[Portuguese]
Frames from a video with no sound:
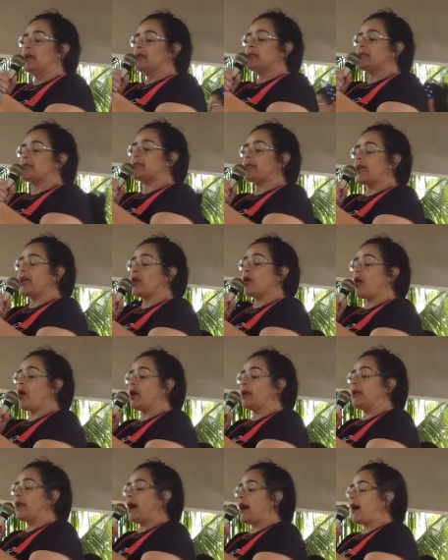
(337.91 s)
sem
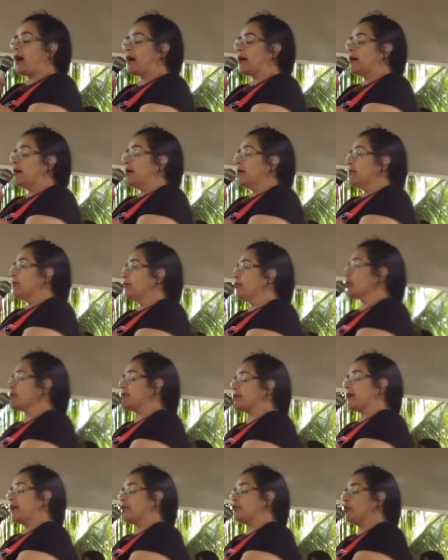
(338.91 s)
olhar,
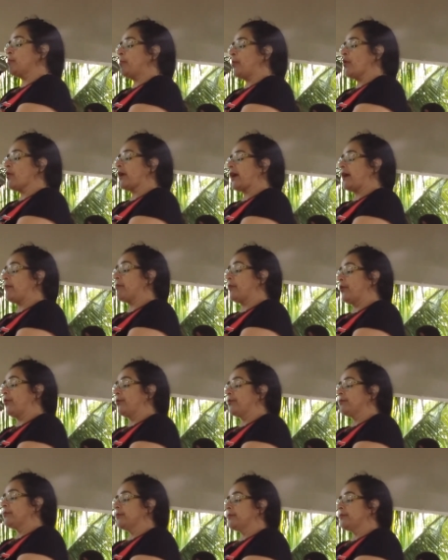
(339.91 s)
buscando um Pokémon.